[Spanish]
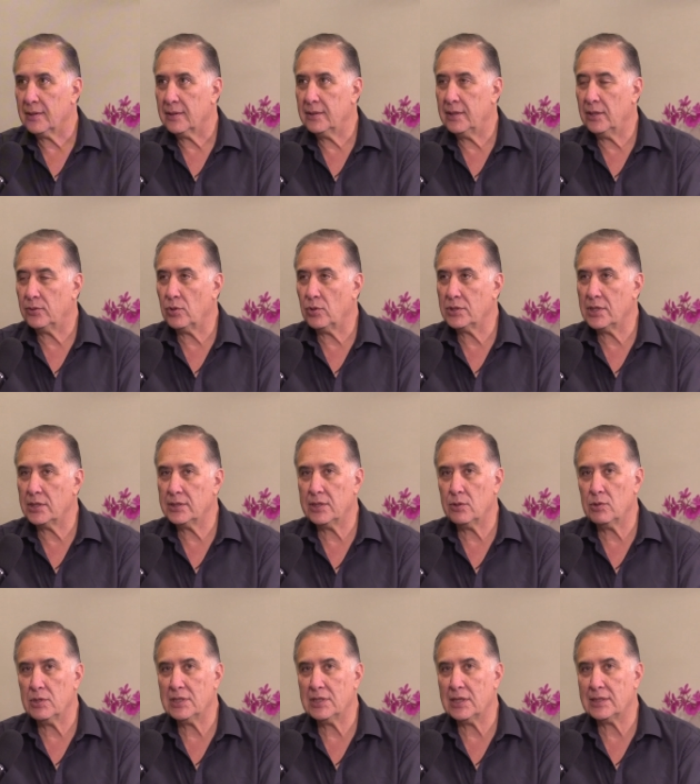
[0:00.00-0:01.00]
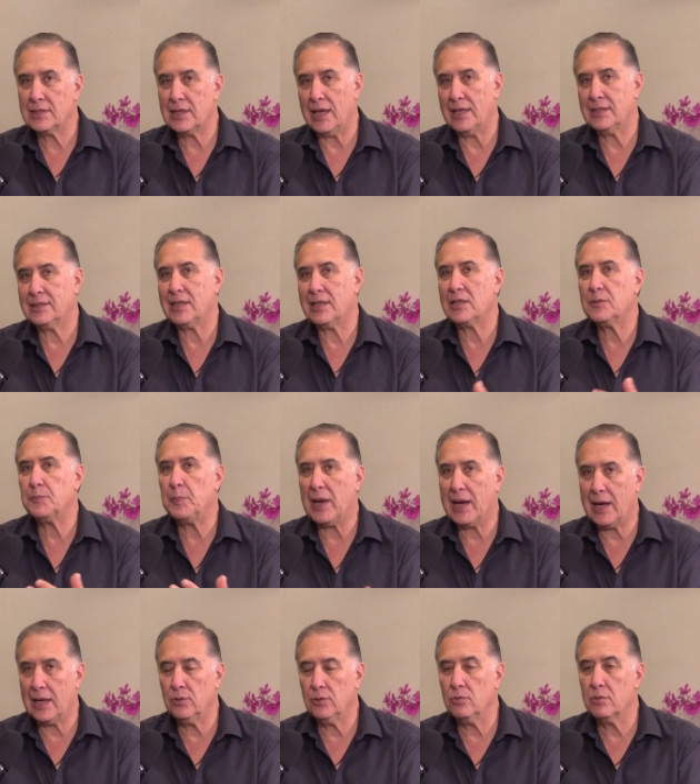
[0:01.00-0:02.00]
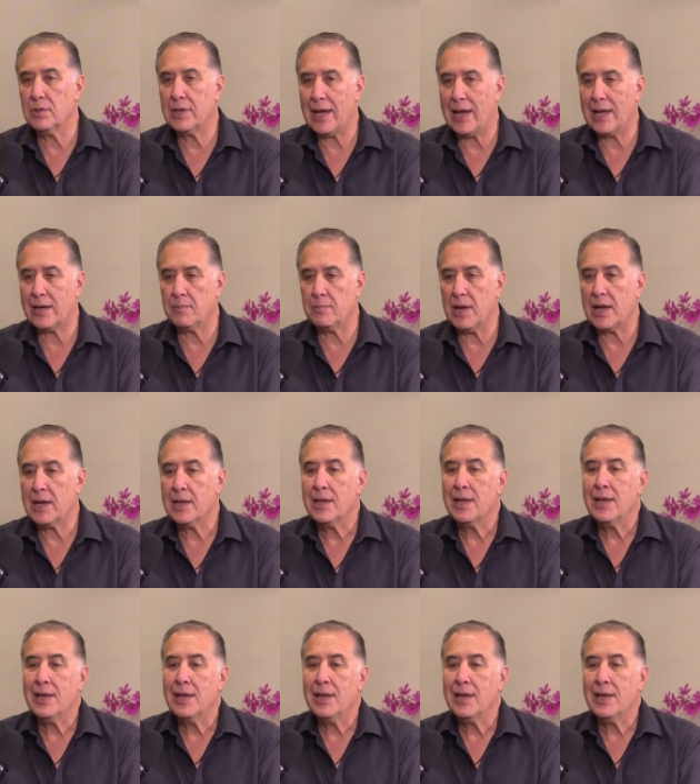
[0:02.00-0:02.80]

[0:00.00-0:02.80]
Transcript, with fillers: Y entonces tú dices, estás pagando un karma.